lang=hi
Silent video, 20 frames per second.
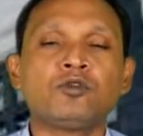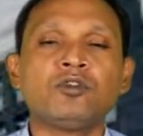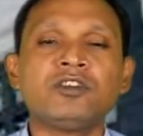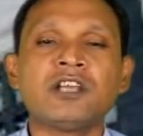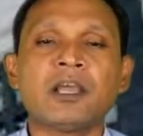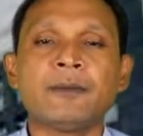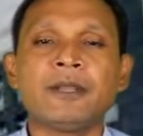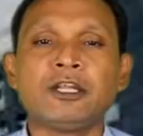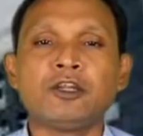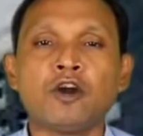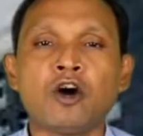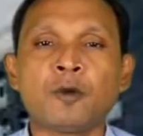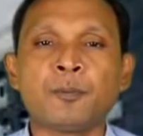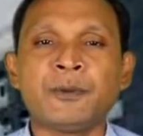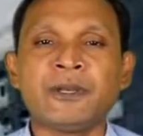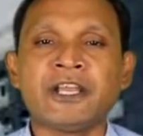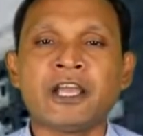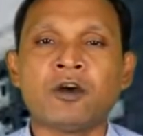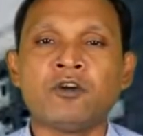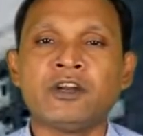दुनिया में
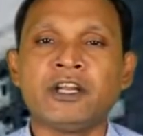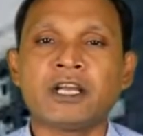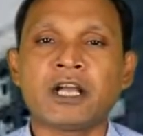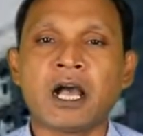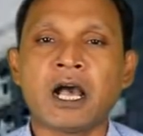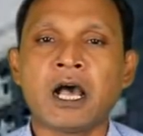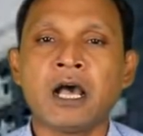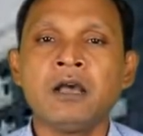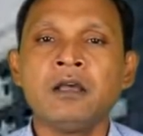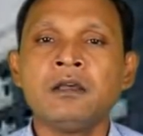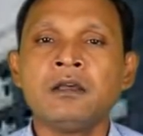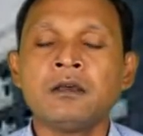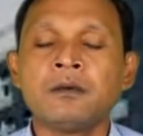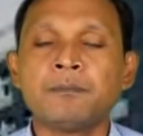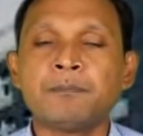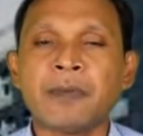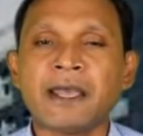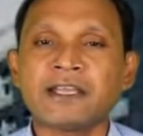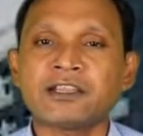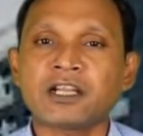लोकप्रिय होने का
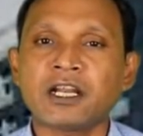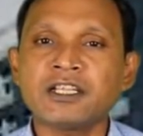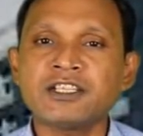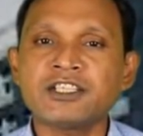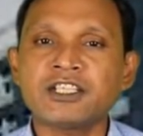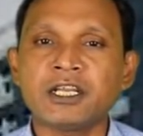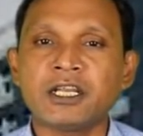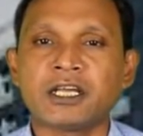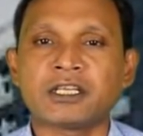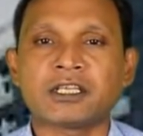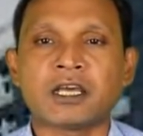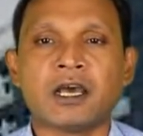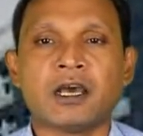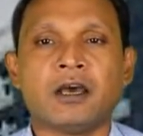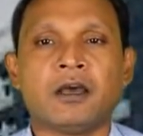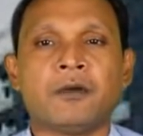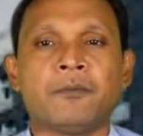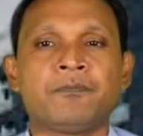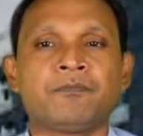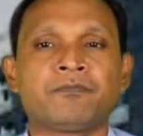पैतरा चला
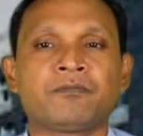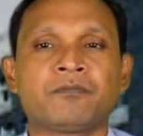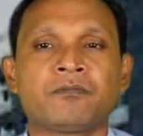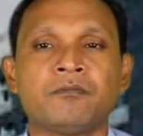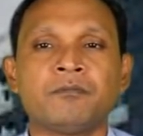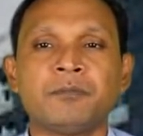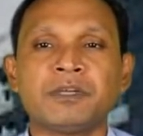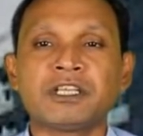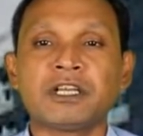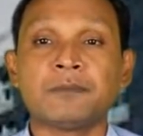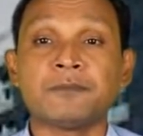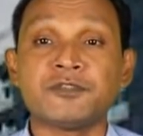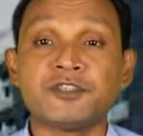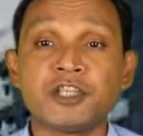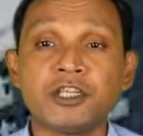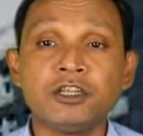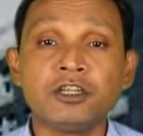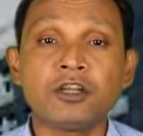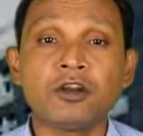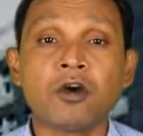था मतलब
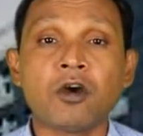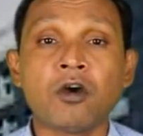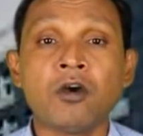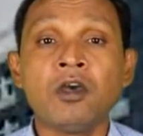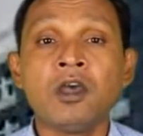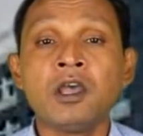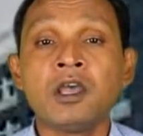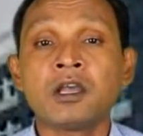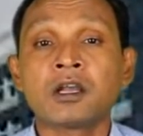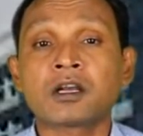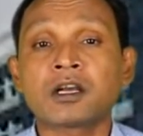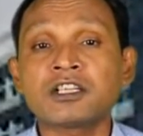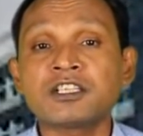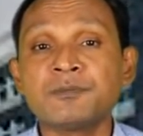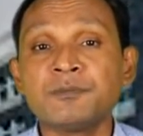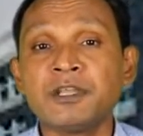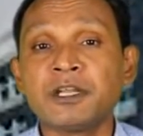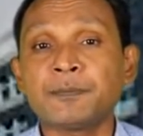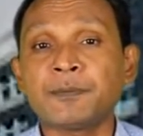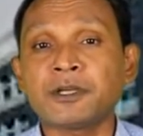जिन दिनों
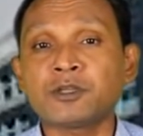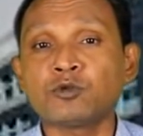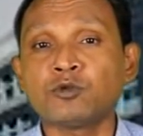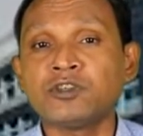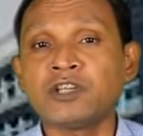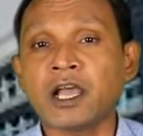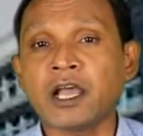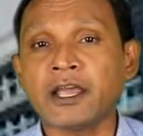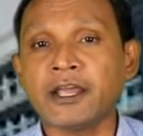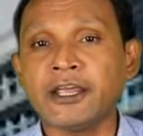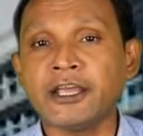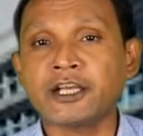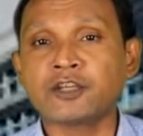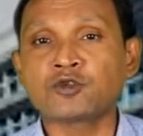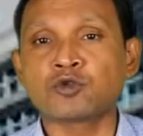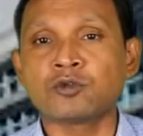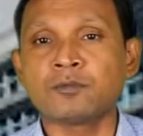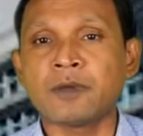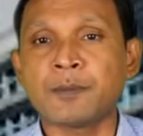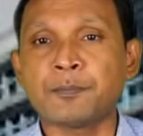कश्मीर पर दुनिया एक
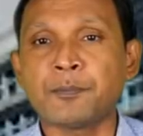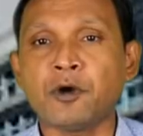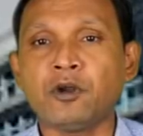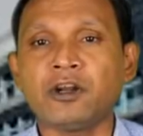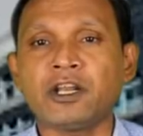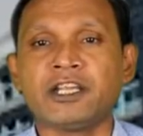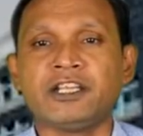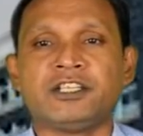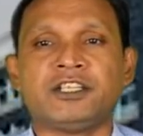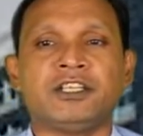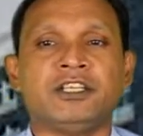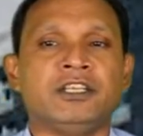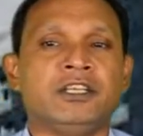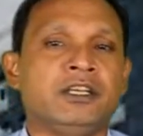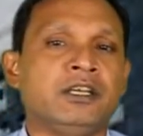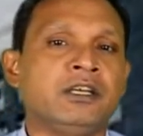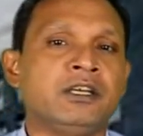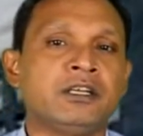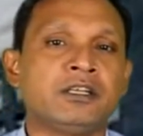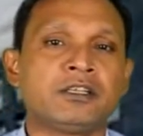सुर में बोल रही थी
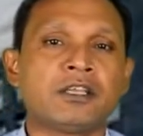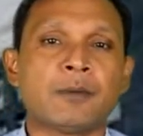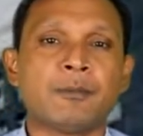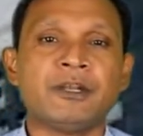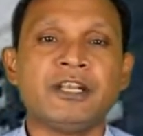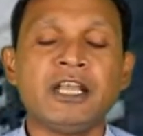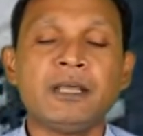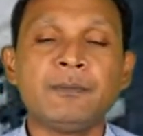तब